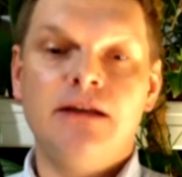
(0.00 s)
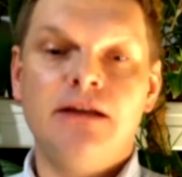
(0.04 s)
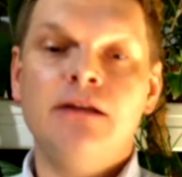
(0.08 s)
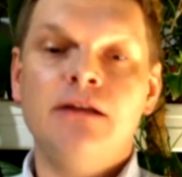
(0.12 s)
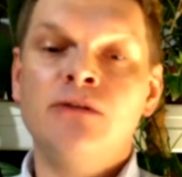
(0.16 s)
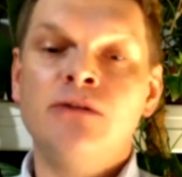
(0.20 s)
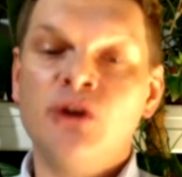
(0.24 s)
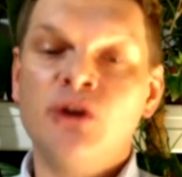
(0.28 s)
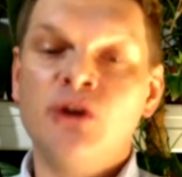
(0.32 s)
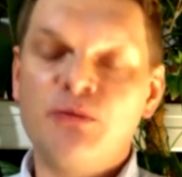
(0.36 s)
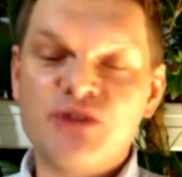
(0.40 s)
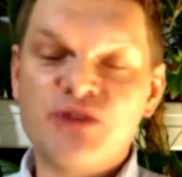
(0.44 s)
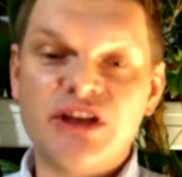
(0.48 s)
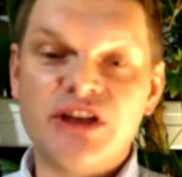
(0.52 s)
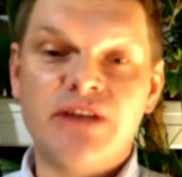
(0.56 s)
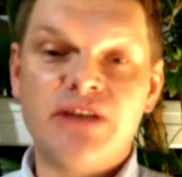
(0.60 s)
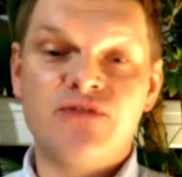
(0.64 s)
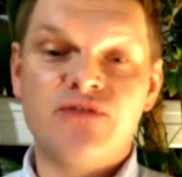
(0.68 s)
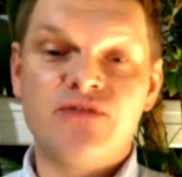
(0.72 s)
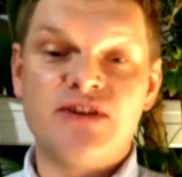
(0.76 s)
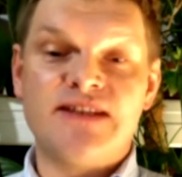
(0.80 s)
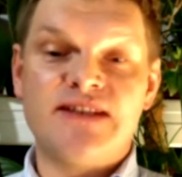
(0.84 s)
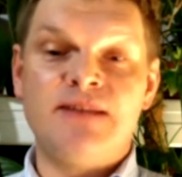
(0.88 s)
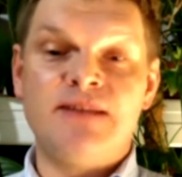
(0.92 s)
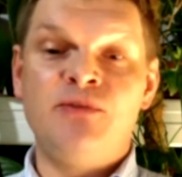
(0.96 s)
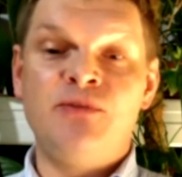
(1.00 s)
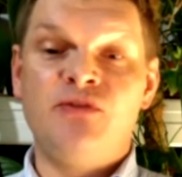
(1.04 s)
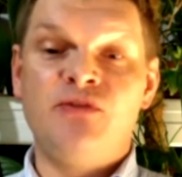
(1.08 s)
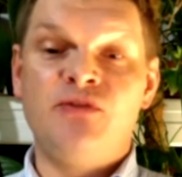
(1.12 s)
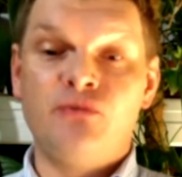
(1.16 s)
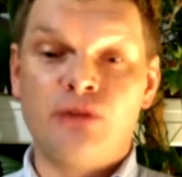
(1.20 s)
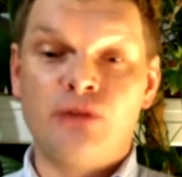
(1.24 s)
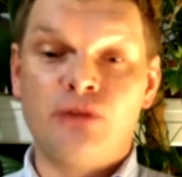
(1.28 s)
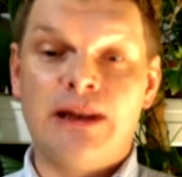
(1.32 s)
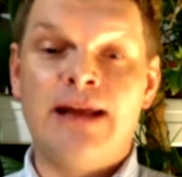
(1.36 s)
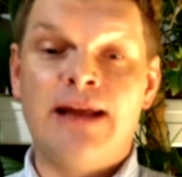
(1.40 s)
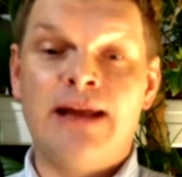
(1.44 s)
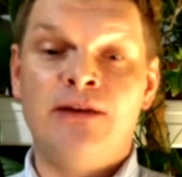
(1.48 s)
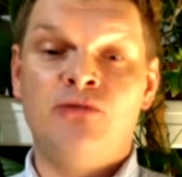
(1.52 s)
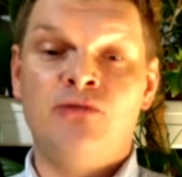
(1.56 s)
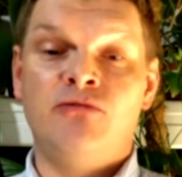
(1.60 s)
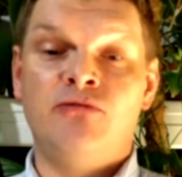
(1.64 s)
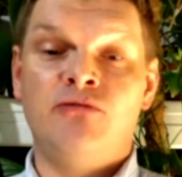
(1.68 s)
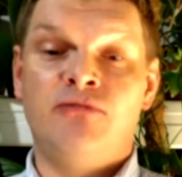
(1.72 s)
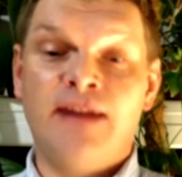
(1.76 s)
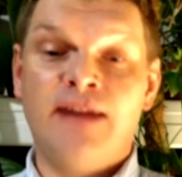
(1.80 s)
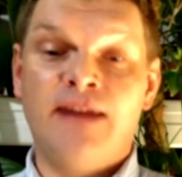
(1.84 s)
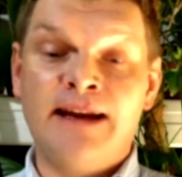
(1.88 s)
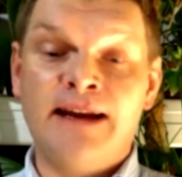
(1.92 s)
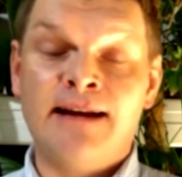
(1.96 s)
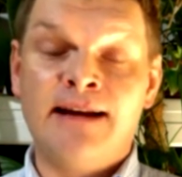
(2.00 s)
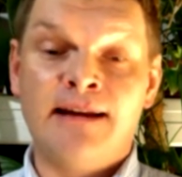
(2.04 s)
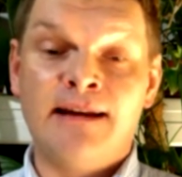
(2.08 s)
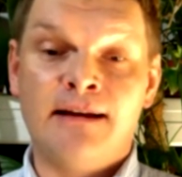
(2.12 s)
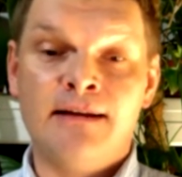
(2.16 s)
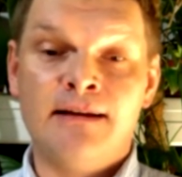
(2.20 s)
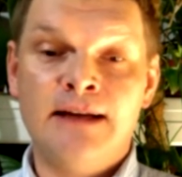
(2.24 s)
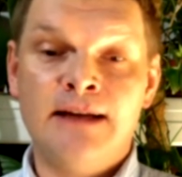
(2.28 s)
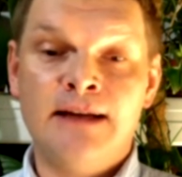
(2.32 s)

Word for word: no i przede wszystkim dwutlenku węgla.